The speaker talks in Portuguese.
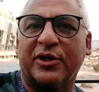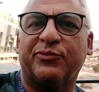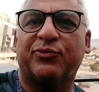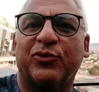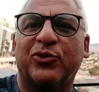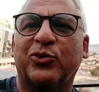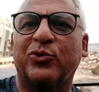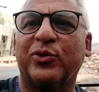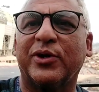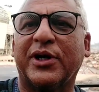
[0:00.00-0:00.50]
da
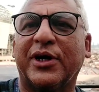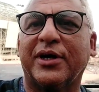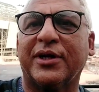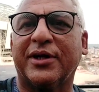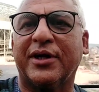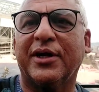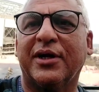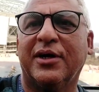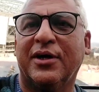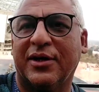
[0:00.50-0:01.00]
futura,
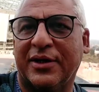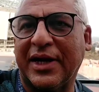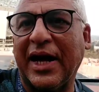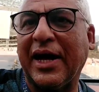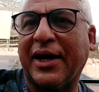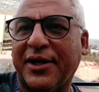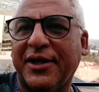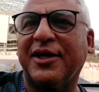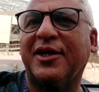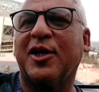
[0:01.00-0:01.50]
né, da
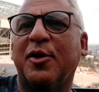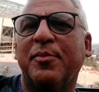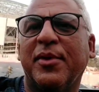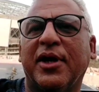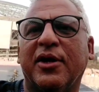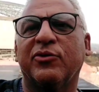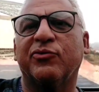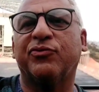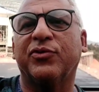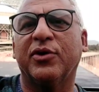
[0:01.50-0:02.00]
Arena
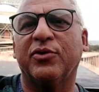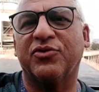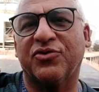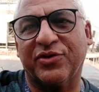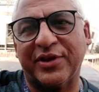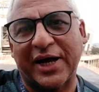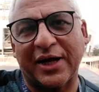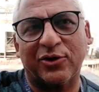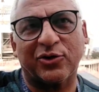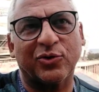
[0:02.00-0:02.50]
MRV, o
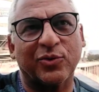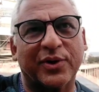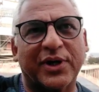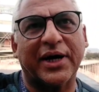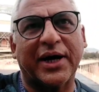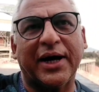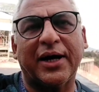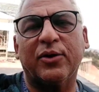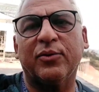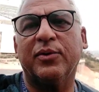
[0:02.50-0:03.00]
estádio do
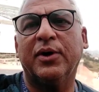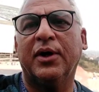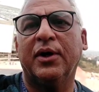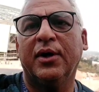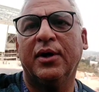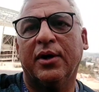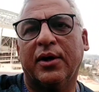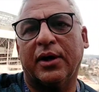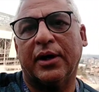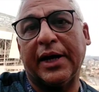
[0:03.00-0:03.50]
Galo.
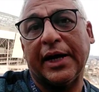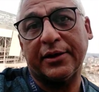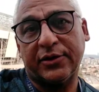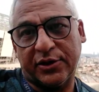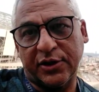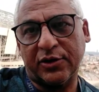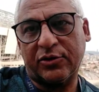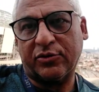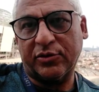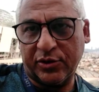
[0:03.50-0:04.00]
Lá
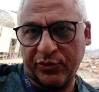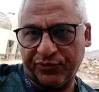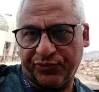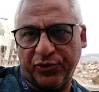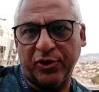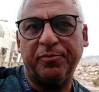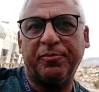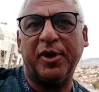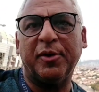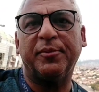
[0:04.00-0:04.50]
dentro não
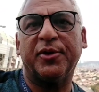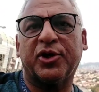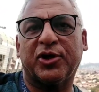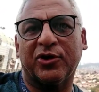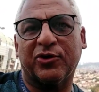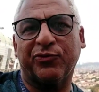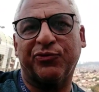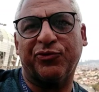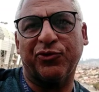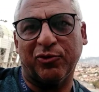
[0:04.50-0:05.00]
foi
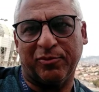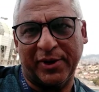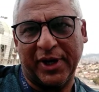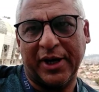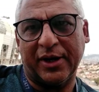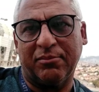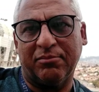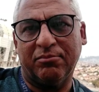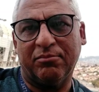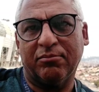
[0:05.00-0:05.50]
permitido
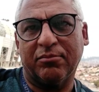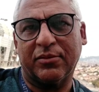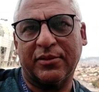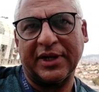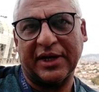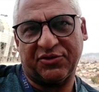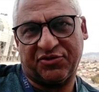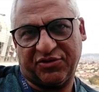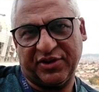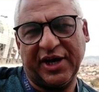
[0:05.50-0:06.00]
filmar,
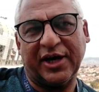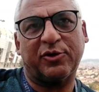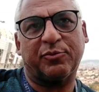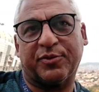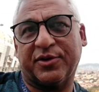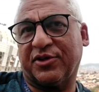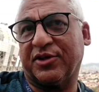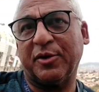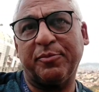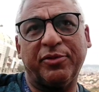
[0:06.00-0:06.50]
tá certo?
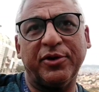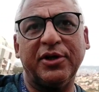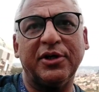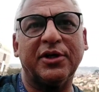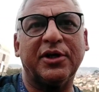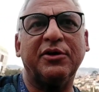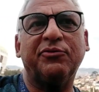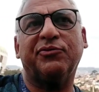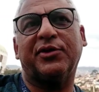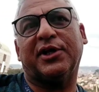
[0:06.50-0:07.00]
Porque depois
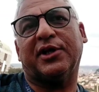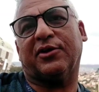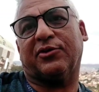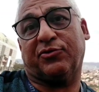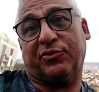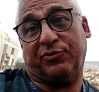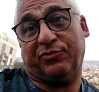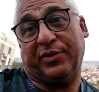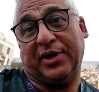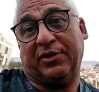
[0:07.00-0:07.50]
ninguém vem, né?
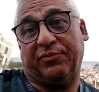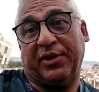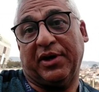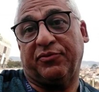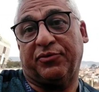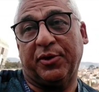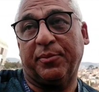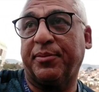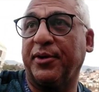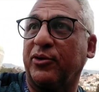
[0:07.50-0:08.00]
Se vai,
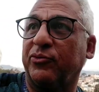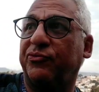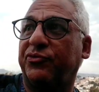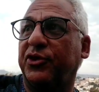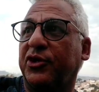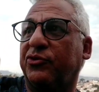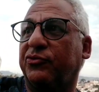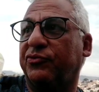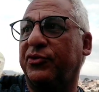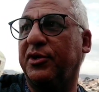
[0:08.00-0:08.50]
vai ver pelo
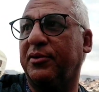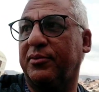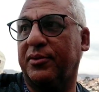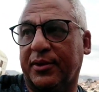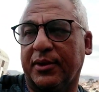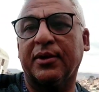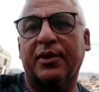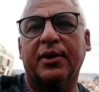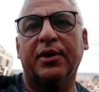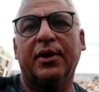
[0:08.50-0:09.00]
vídeo, vem,
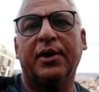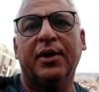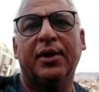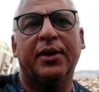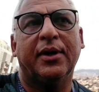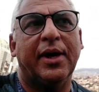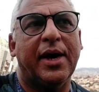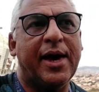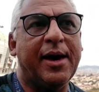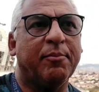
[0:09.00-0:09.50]
né?
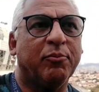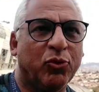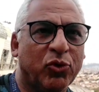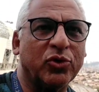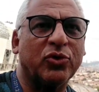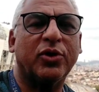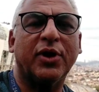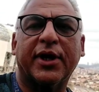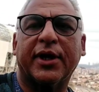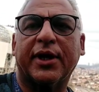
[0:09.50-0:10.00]
É muito